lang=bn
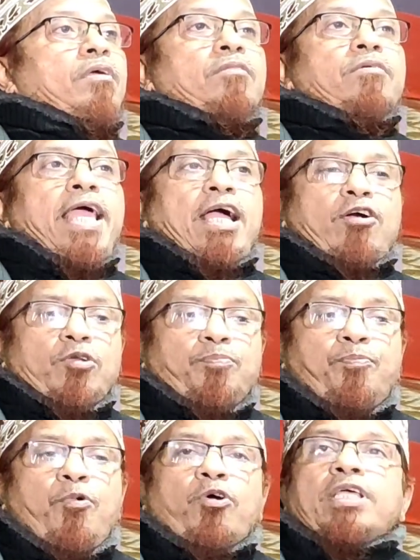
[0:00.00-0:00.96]
কিন্তু এখন
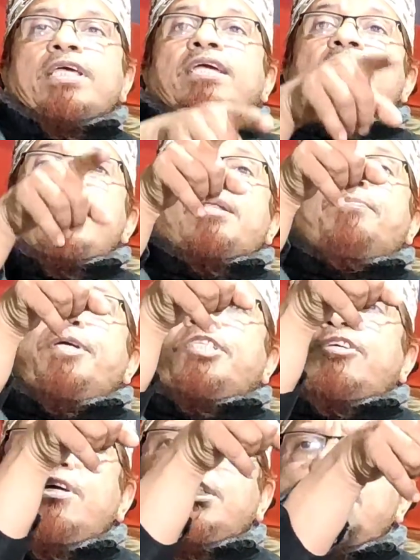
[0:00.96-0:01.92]
পরীক্ষার
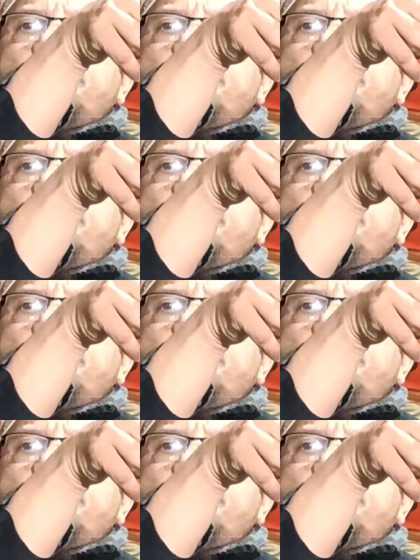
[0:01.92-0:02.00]
বিষয়